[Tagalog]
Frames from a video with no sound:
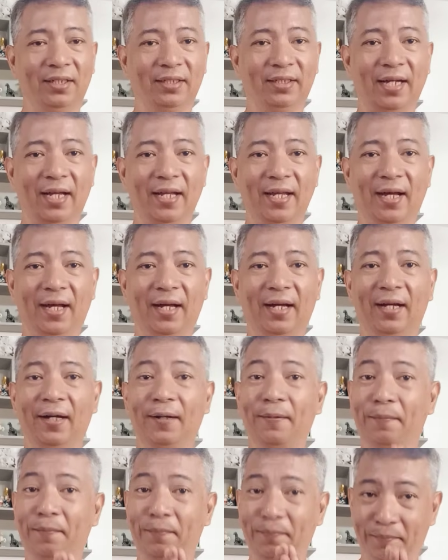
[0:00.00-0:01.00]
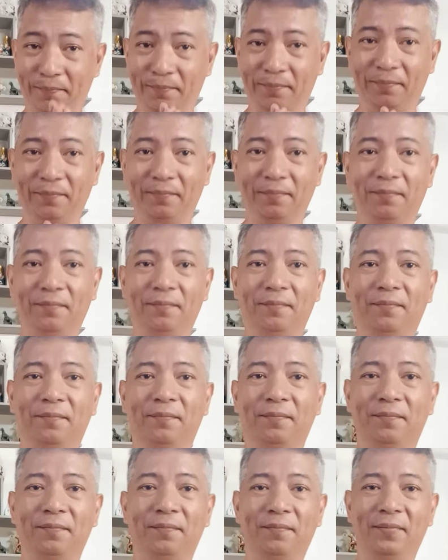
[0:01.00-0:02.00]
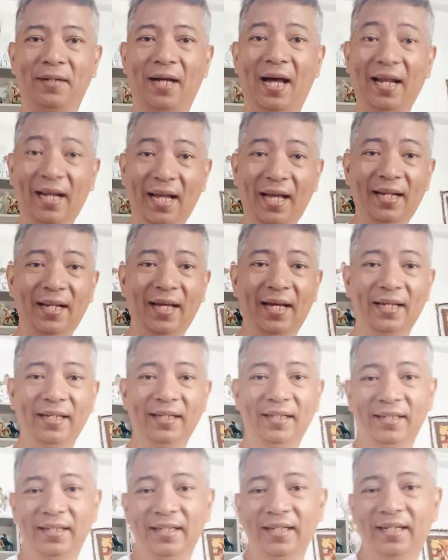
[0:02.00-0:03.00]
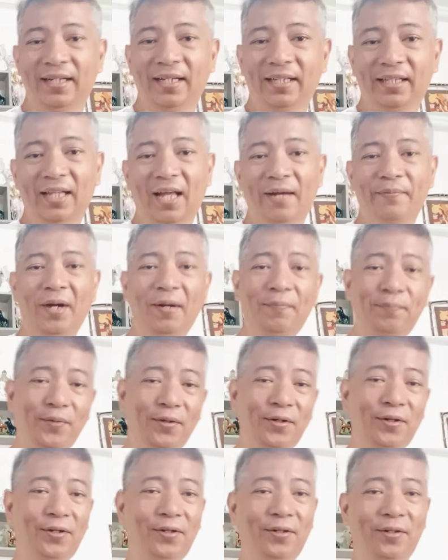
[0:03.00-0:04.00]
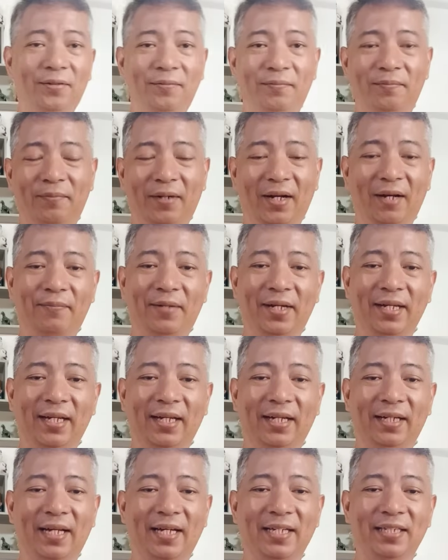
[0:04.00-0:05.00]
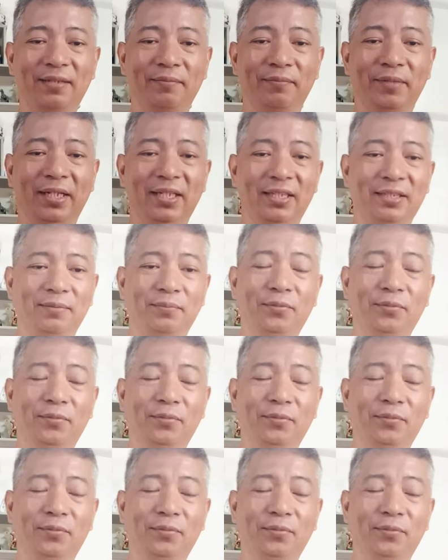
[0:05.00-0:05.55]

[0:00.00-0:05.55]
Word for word: Kaya alalay, ingat lamang po mga bayang classmates.